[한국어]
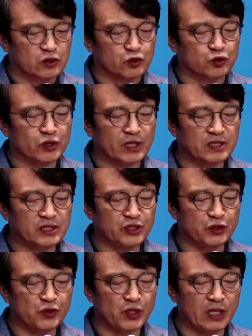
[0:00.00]
수사를
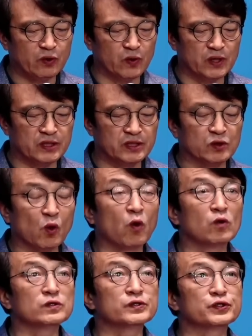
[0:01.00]
지휘하고 있는
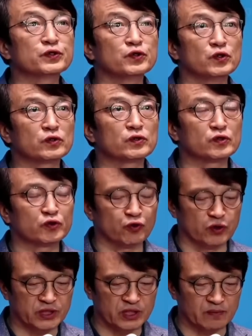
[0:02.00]
홍승욱
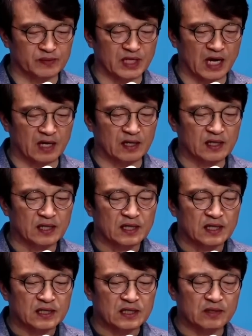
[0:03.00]
수원지검장,
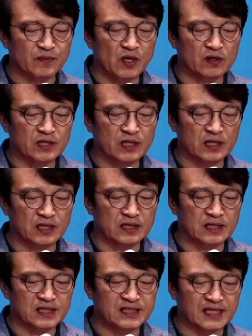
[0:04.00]

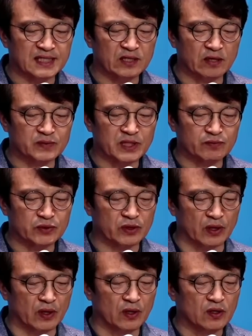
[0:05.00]
김영일 2차장
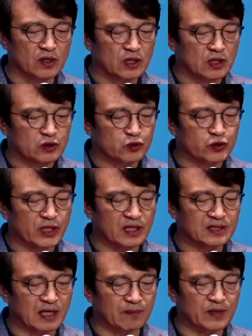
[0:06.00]
검사부터
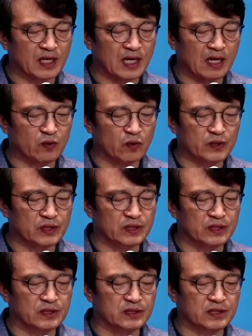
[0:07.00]
수사를 담당하고
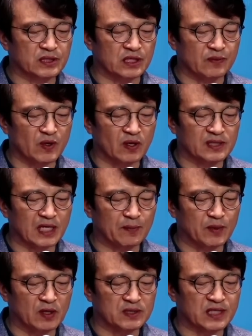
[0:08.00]
있는
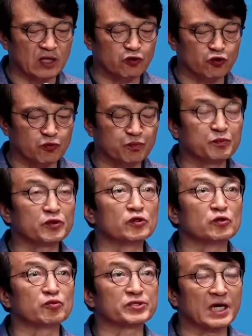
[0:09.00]
김영남 형사
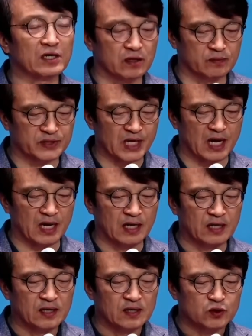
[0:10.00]
6부 부장검사,
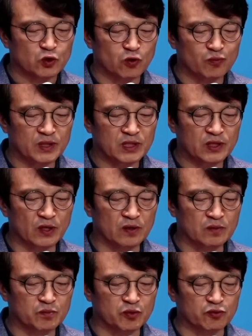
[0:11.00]

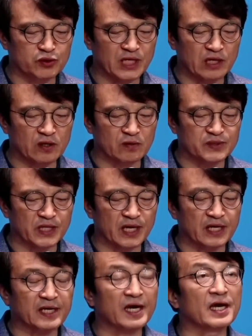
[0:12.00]
송민경
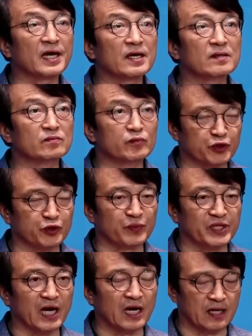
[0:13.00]
부장검사에게
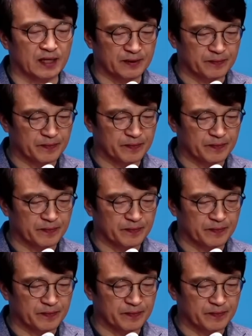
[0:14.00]
묻습니다.